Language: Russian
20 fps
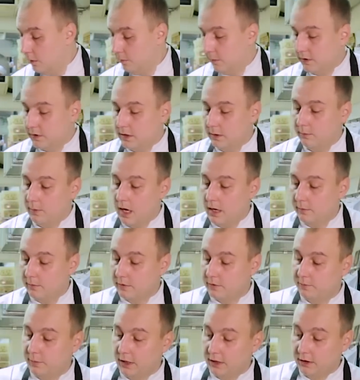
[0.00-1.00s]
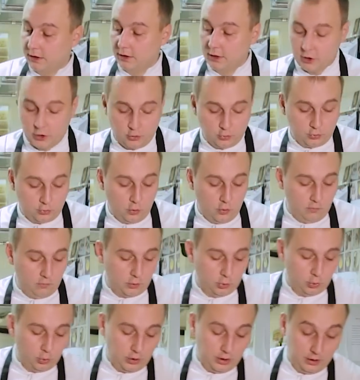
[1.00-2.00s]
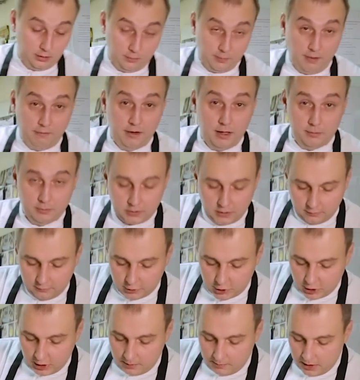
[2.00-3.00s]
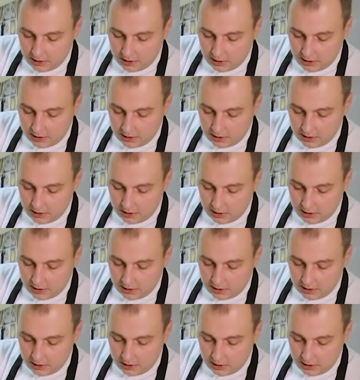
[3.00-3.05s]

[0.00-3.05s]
мы снимаем с плиты нашу сковороду и добавляем сливочное